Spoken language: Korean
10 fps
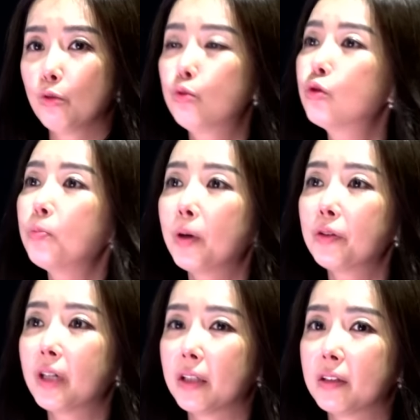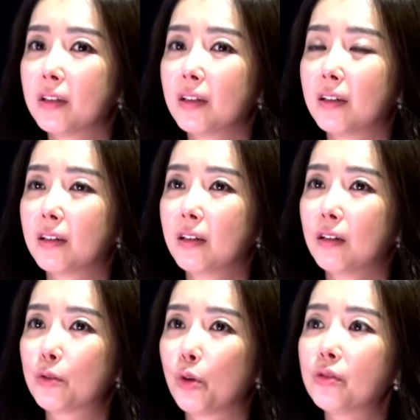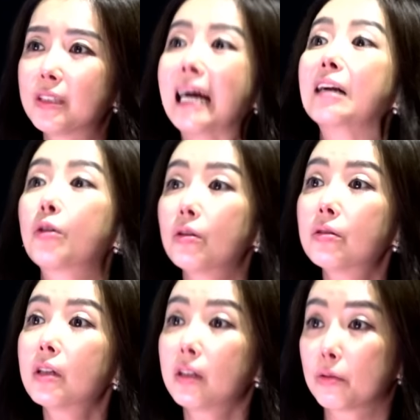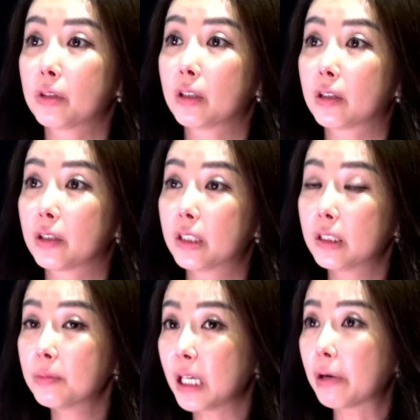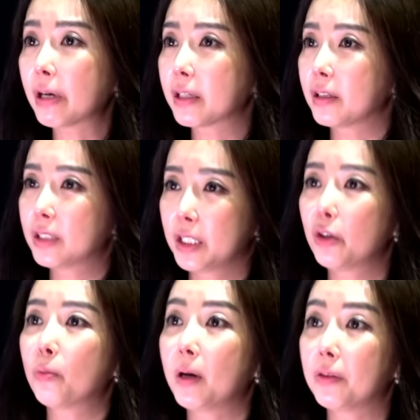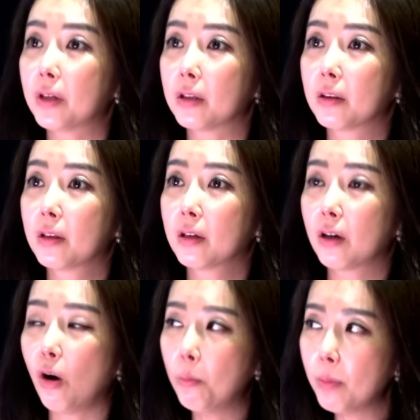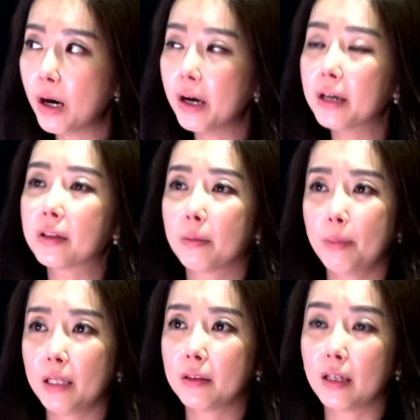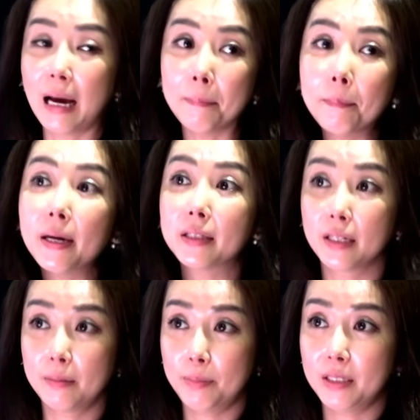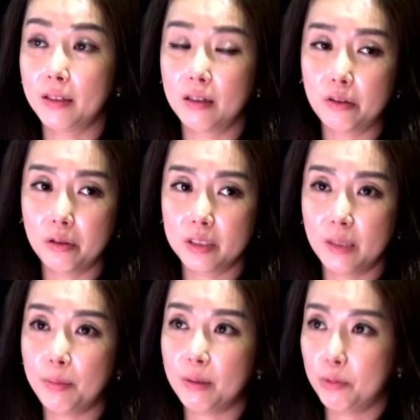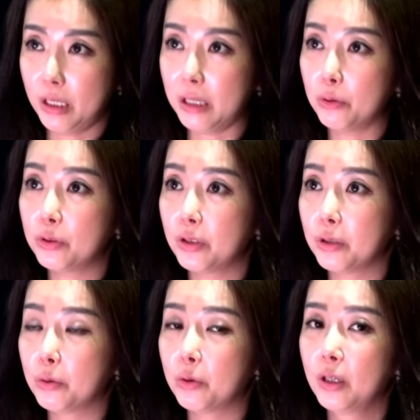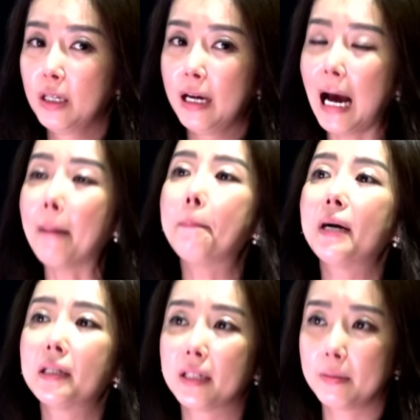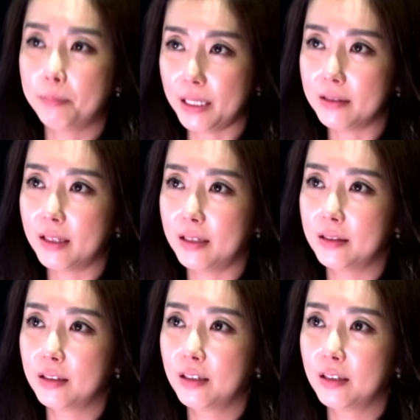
누구 편이 아니라 저는 잘 컸다라고 생각해요. 어. 지금 상황에 대한 제대로 판단. 엄마에 대한 판단, 아빠에 대한 판단. 그러니까 재판부 탄원서에도 아빠에 대한 판단을